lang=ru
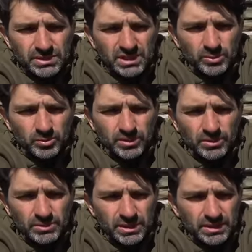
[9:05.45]
систему
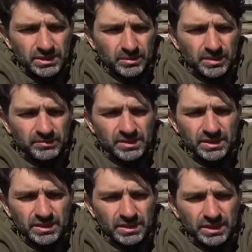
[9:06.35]
подключать там
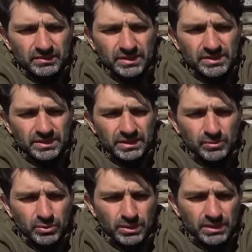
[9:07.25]
всякие нагревательные
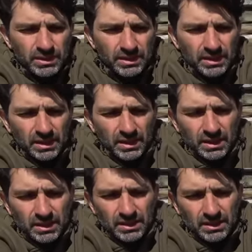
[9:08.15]
бойлеры,
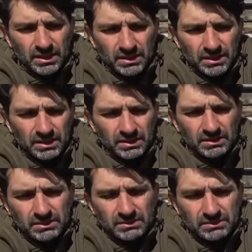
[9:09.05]
а,
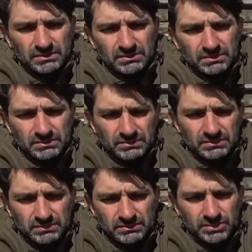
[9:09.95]
и
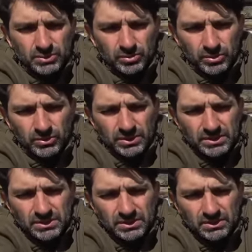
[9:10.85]
чтобы у
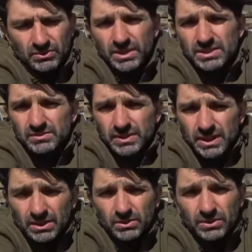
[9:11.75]
вас ну, газовые
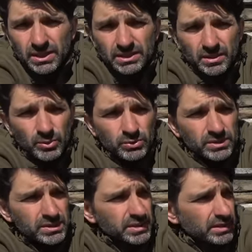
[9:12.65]
колонки там
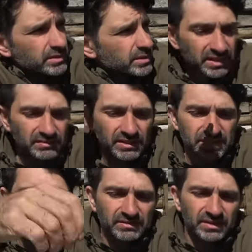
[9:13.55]
люди ставят,
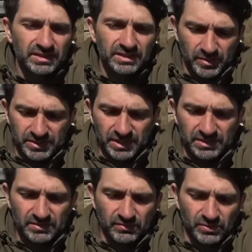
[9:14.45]
нагреватели воды
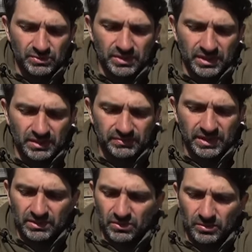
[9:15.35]
посредством воздуха
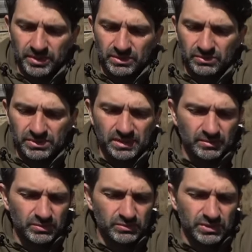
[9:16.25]
автономки. То есть
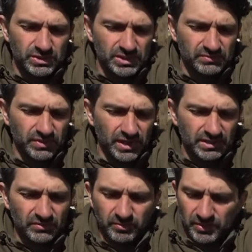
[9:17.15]
там ну, сейчас
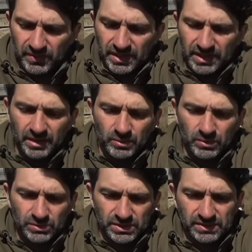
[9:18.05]
вариантов превеликое
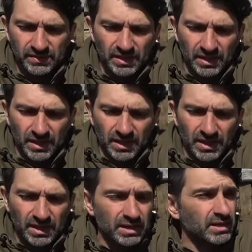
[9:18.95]
множество.
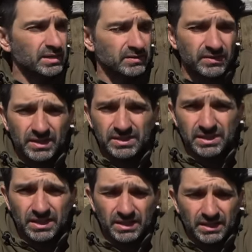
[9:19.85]
А от
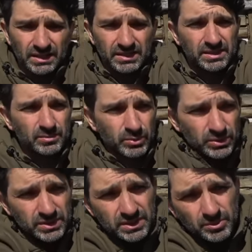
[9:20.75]
двигателя, если будете